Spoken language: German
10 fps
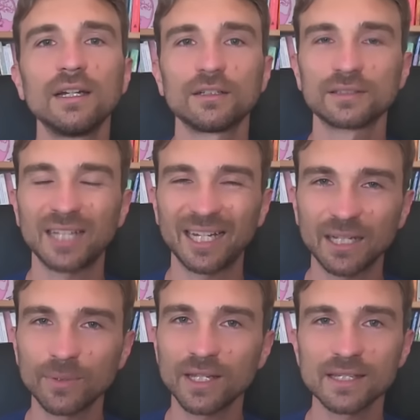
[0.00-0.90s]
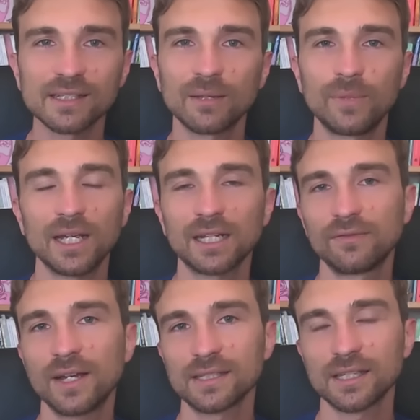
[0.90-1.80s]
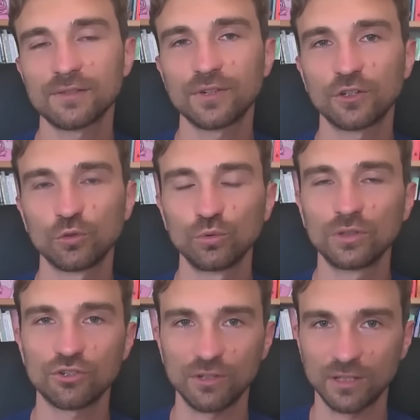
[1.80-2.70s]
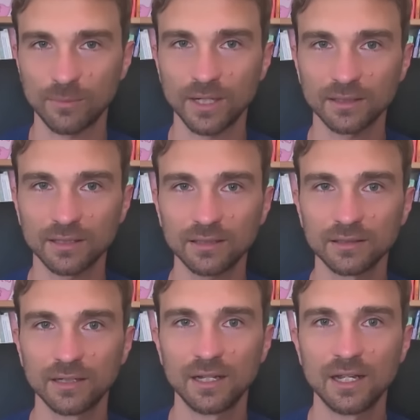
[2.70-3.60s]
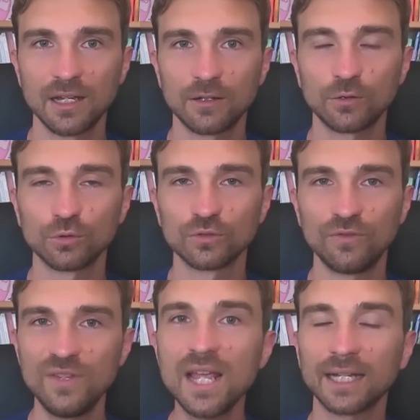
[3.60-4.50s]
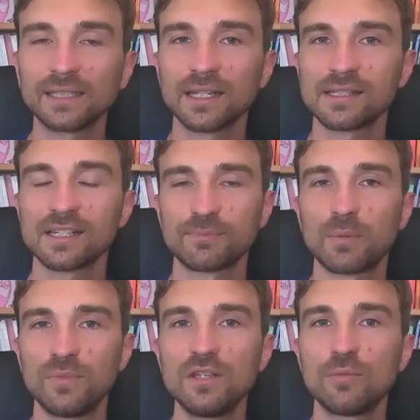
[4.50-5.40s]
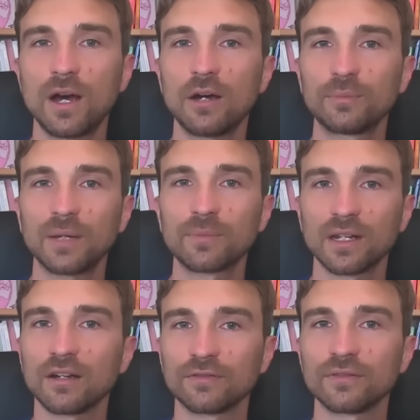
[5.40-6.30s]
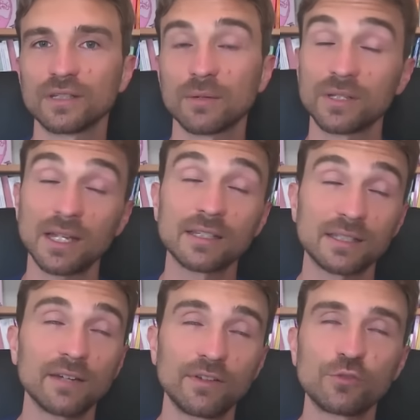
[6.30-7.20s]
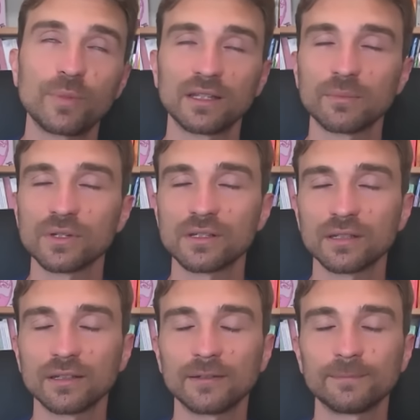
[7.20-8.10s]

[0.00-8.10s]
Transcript: Und dann habe ich erst gemerkt, was das für einen Unterschied gemacht hat und wie anders das bei mir überhaupt abgelaufen ist. Aber es ist erst sehr viel später passiert. Ja.